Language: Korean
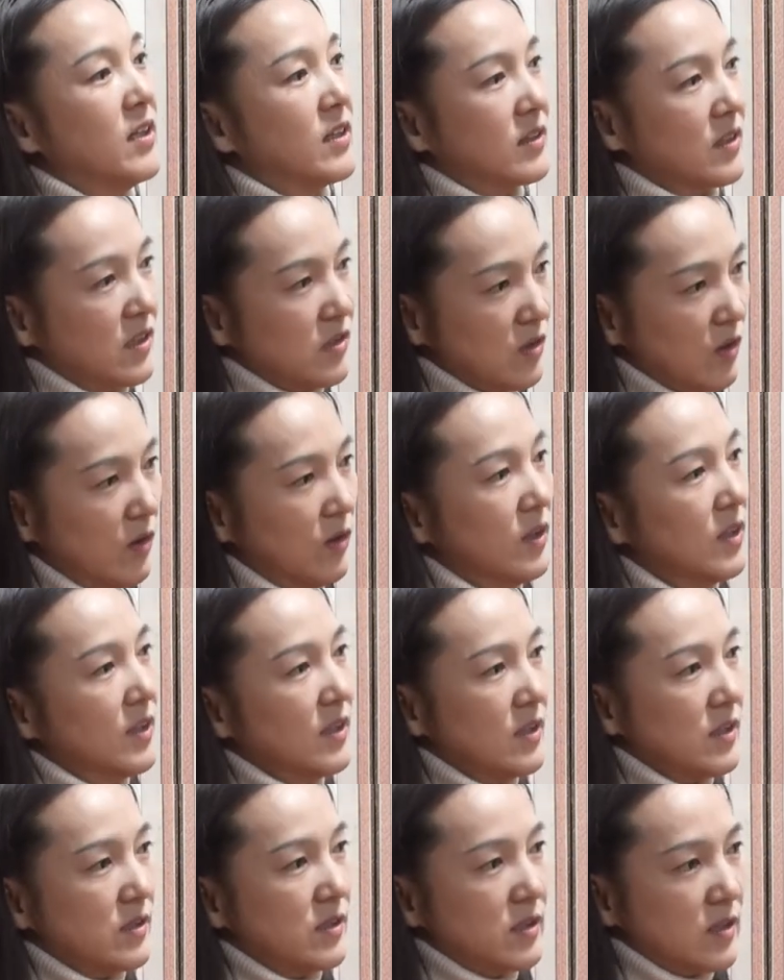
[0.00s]
그래서
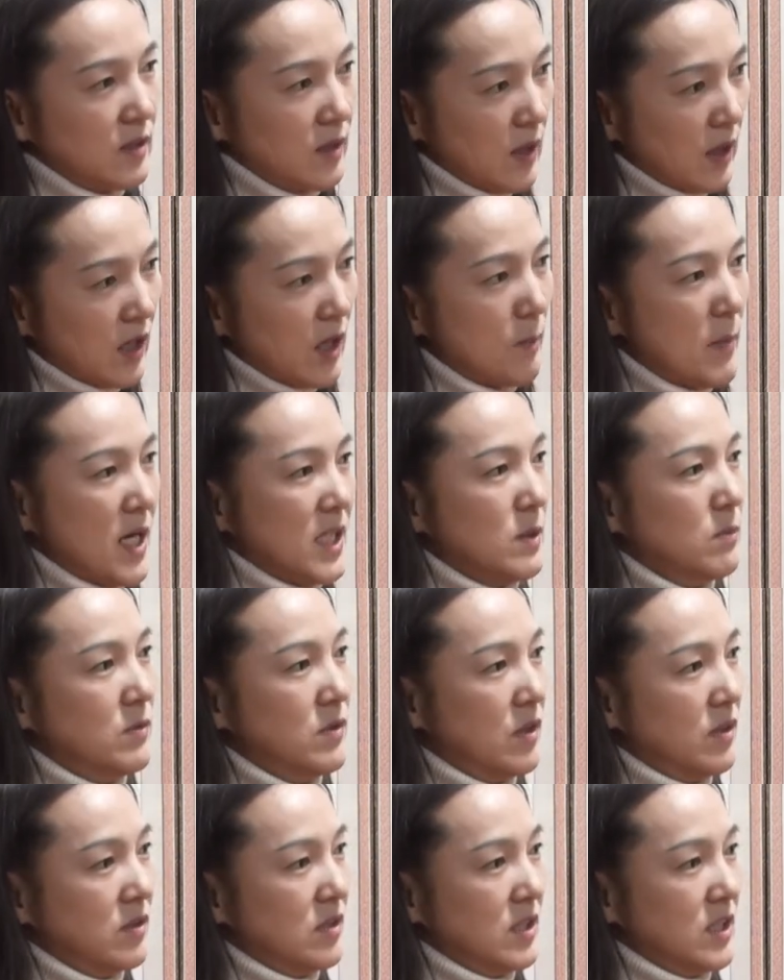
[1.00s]
아까
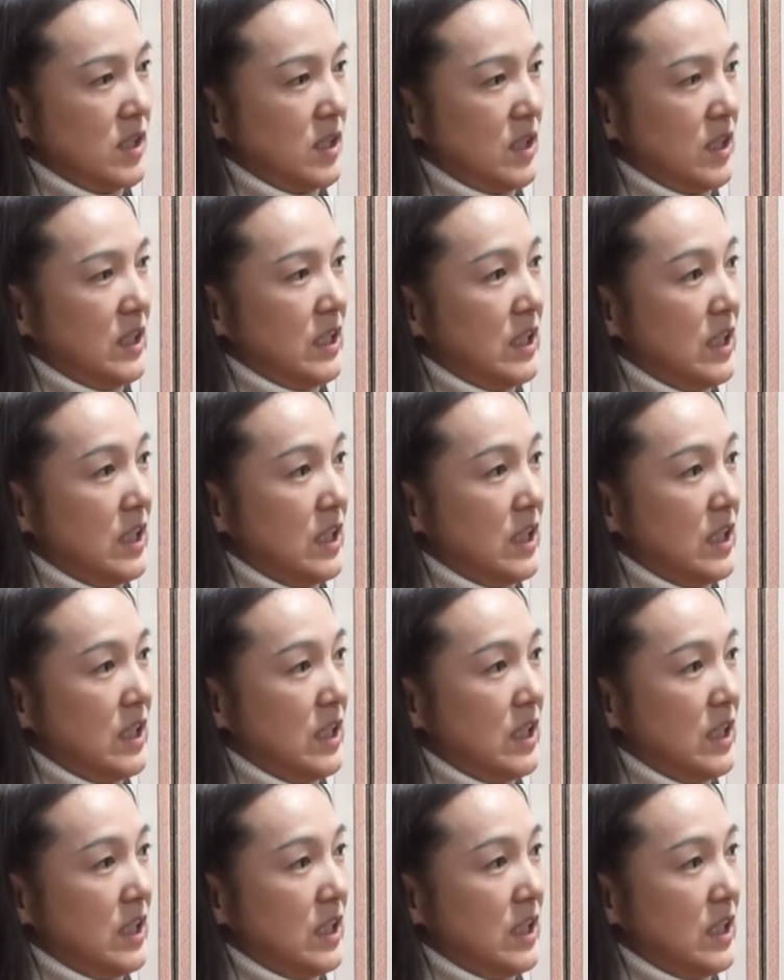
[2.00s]
말씀드렸듯이 음.